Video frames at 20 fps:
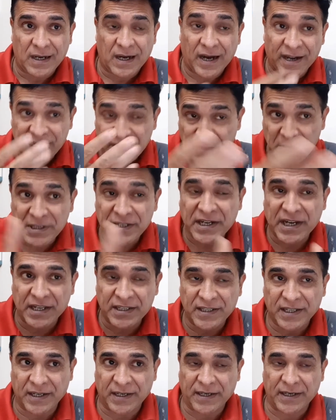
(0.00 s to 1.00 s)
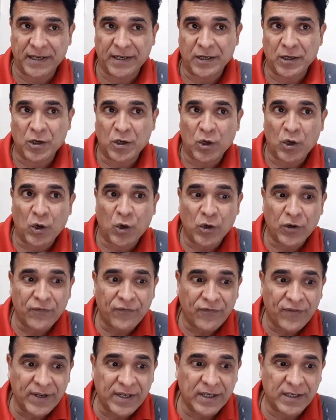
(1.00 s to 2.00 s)
आर्यमन कहते हैं और
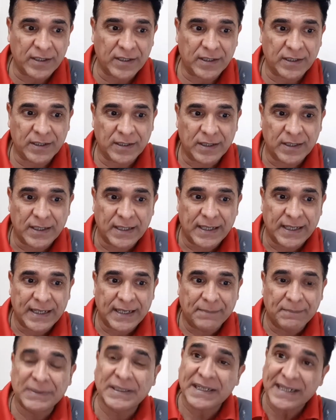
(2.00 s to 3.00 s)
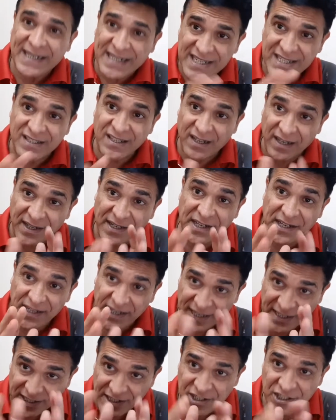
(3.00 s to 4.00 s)
फिर मतलब इस तरह की
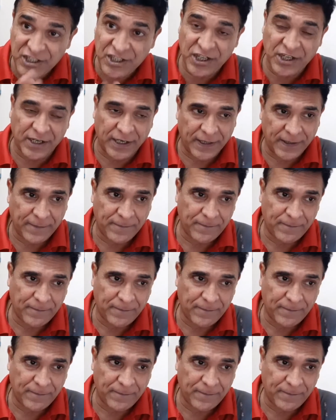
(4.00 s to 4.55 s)
एनर्जी है